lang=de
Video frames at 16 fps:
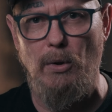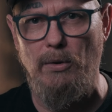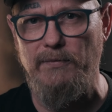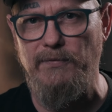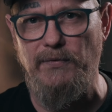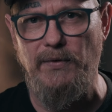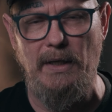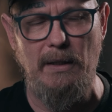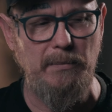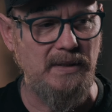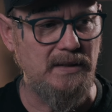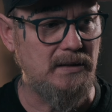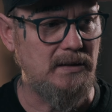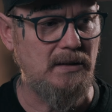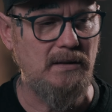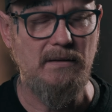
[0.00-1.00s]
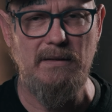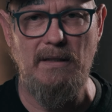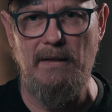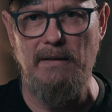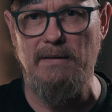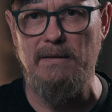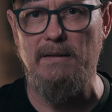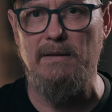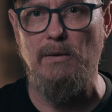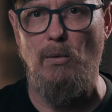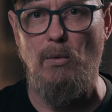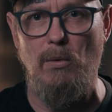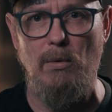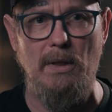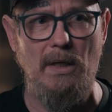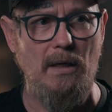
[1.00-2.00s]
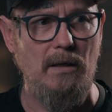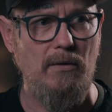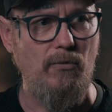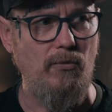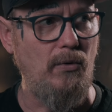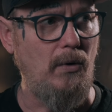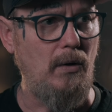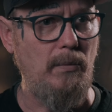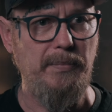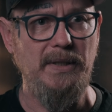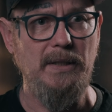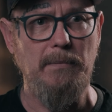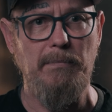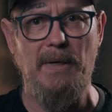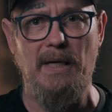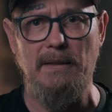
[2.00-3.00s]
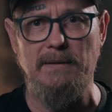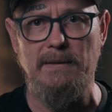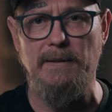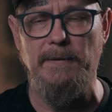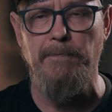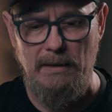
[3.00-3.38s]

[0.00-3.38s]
World Famous Intense oder Raw Pigment.